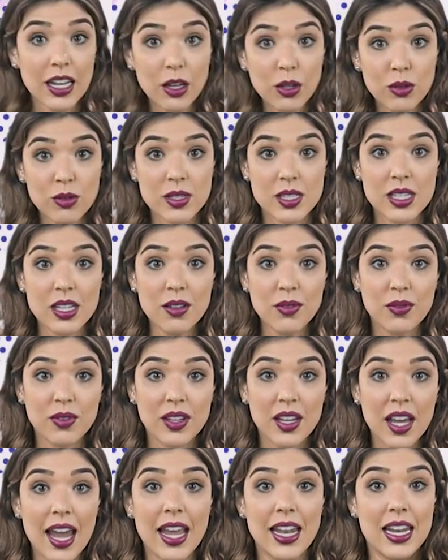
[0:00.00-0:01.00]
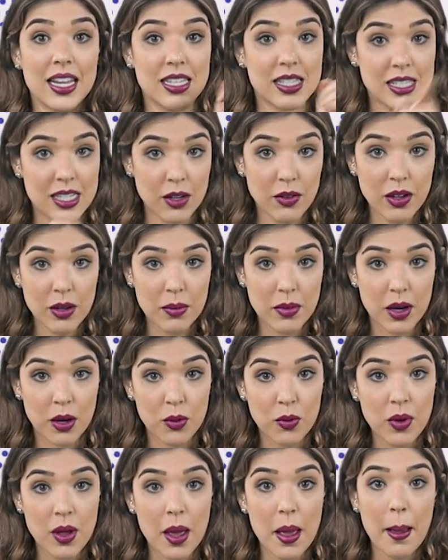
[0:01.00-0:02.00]
Inclusive, ele é seu
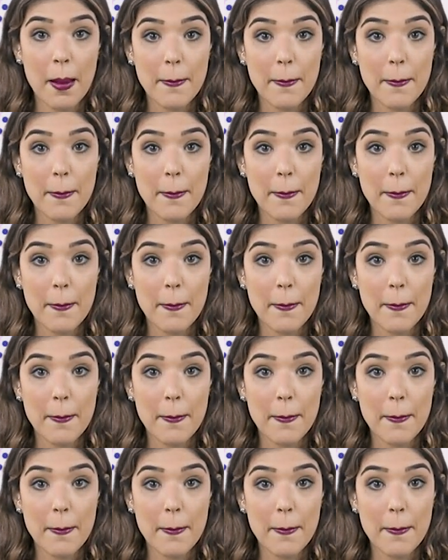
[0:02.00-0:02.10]
irmão,